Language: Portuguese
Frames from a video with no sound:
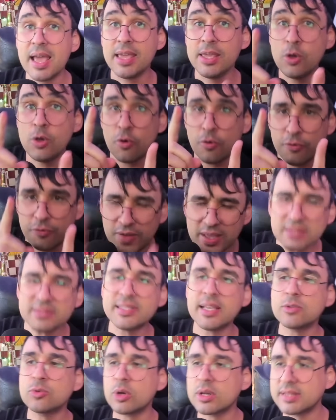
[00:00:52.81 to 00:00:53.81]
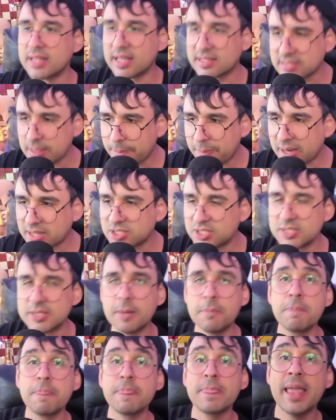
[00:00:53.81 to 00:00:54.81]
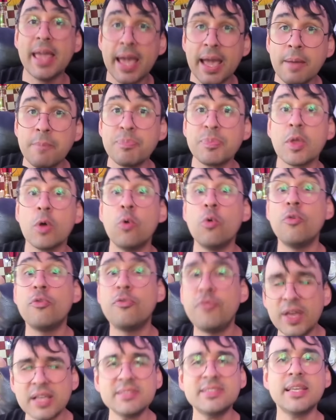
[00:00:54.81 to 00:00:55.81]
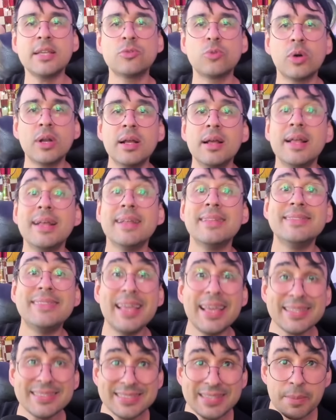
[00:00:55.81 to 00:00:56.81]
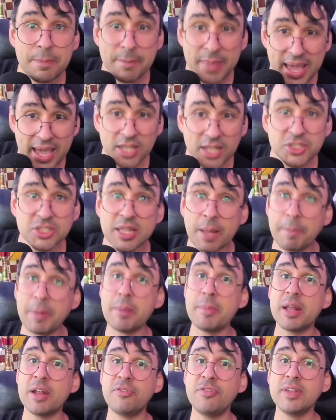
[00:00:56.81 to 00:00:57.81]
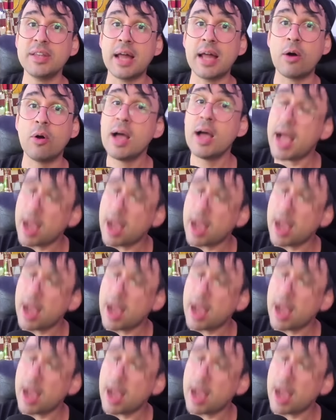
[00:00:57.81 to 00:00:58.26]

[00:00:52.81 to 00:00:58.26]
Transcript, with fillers: E o vencedor dessa partida é o vencedor desse match da primeira final.